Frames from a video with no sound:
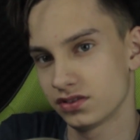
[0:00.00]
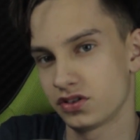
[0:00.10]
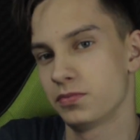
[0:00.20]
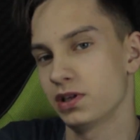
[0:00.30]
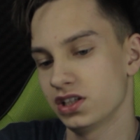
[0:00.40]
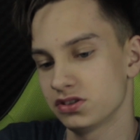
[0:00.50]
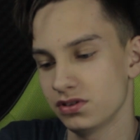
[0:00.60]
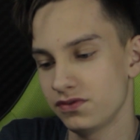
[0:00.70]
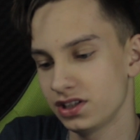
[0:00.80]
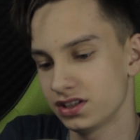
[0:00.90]
To chyba
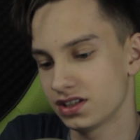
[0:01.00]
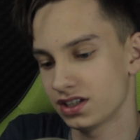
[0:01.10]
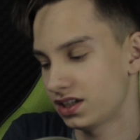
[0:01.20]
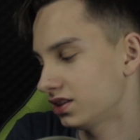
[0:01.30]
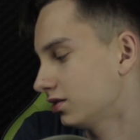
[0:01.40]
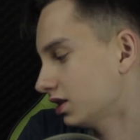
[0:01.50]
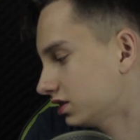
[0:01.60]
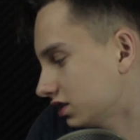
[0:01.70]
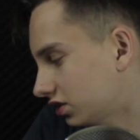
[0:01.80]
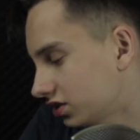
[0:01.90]
niezły wynik. Ej, ja
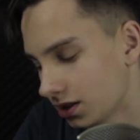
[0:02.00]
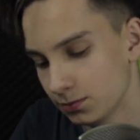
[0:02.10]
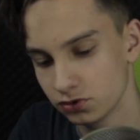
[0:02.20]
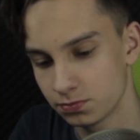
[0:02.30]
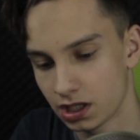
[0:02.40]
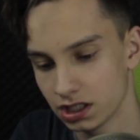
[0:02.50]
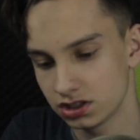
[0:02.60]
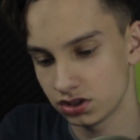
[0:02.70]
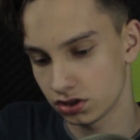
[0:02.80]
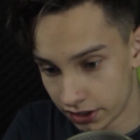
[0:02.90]
się zaczynam już
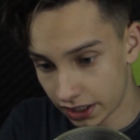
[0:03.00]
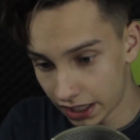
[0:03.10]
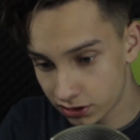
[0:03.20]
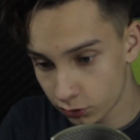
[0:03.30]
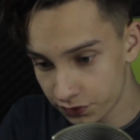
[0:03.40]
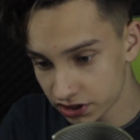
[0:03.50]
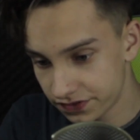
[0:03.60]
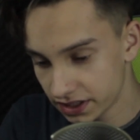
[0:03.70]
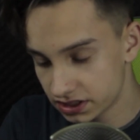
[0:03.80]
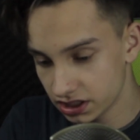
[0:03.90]
bać. Lajków jest
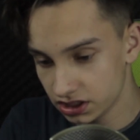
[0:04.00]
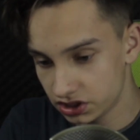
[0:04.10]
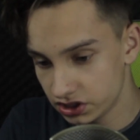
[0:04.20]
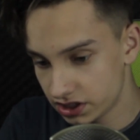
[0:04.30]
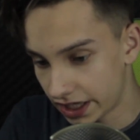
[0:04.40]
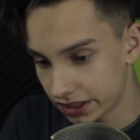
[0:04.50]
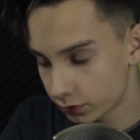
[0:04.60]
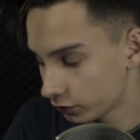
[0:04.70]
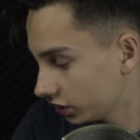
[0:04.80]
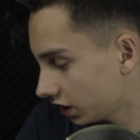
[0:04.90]
więcej niż
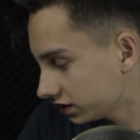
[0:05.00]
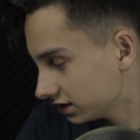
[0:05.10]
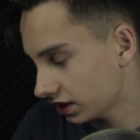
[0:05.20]
dislajków, ty ja się